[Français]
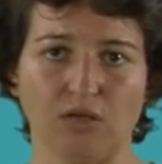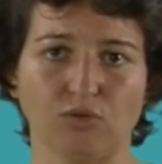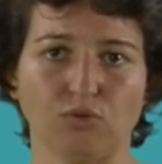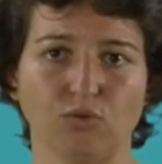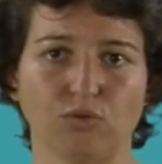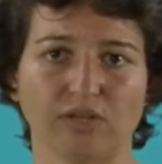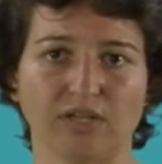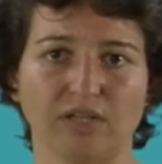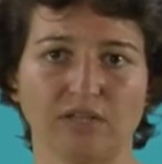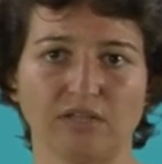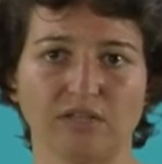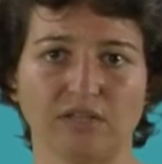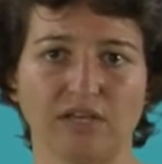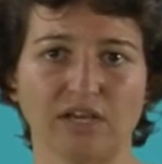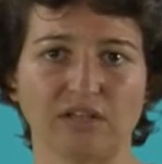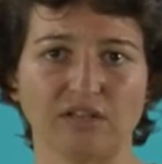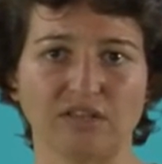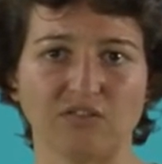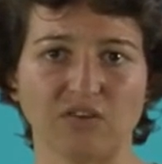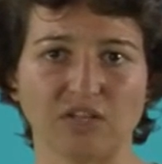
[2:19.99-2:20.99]
de réintégrer
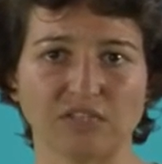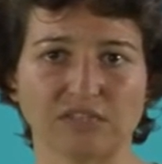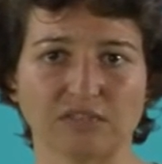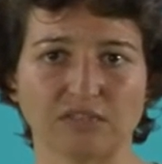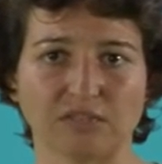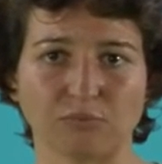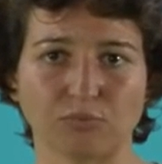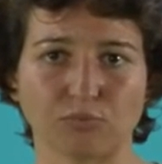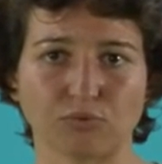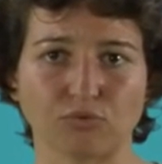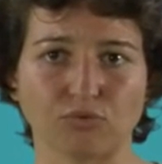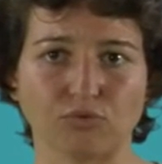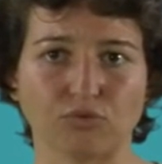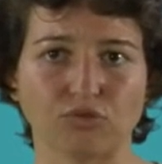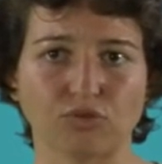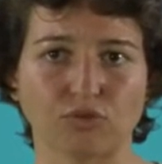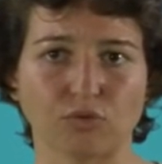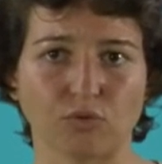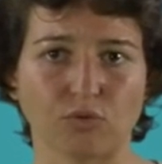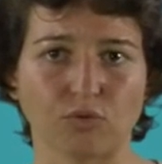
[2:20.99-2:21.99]
une diversité de
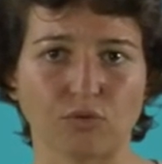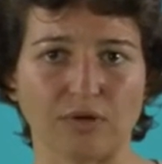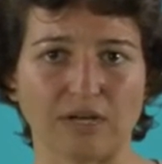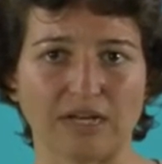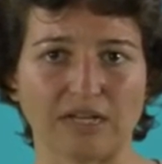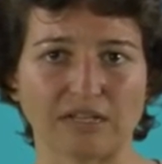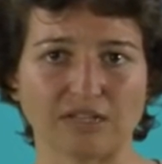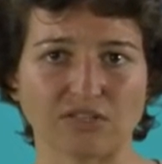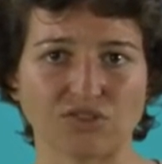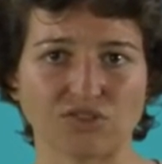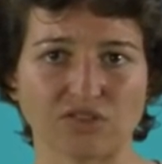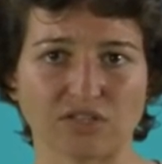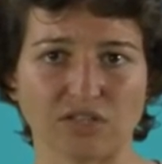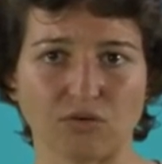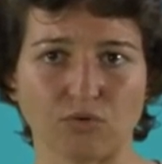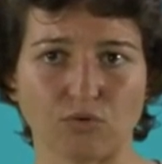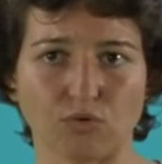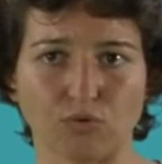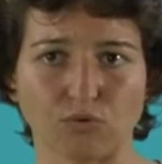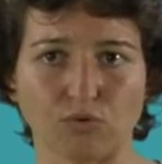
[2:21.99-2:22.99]
production à
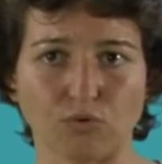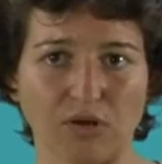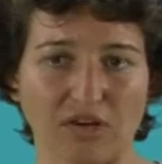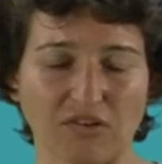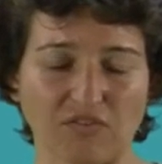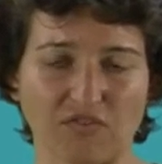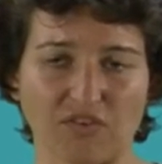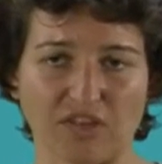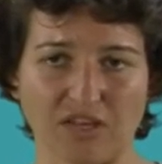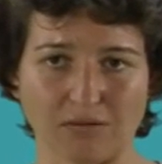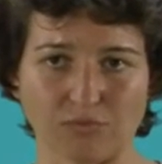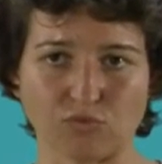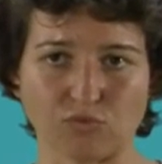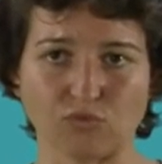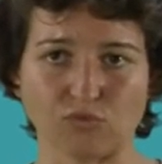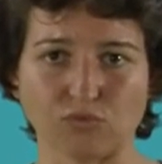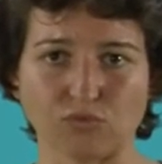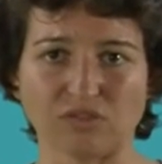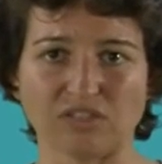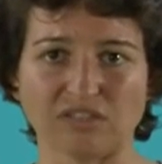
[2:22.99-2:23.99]
l'échelle de la ferme
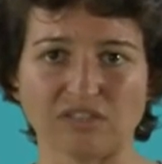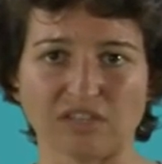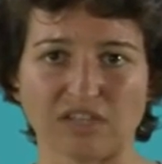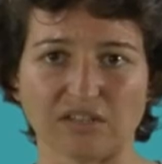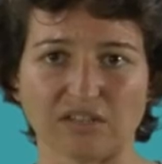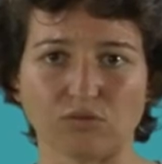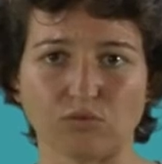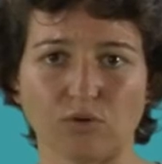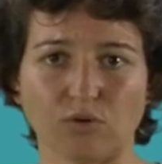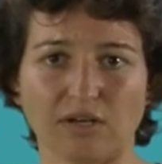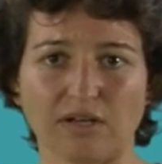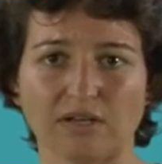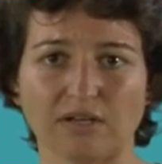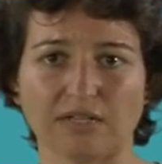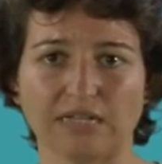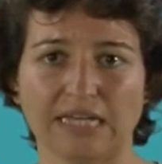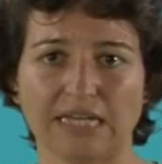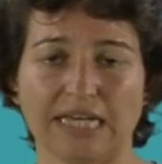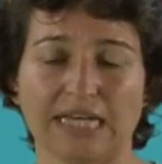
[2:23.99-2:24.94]
ou des territoires.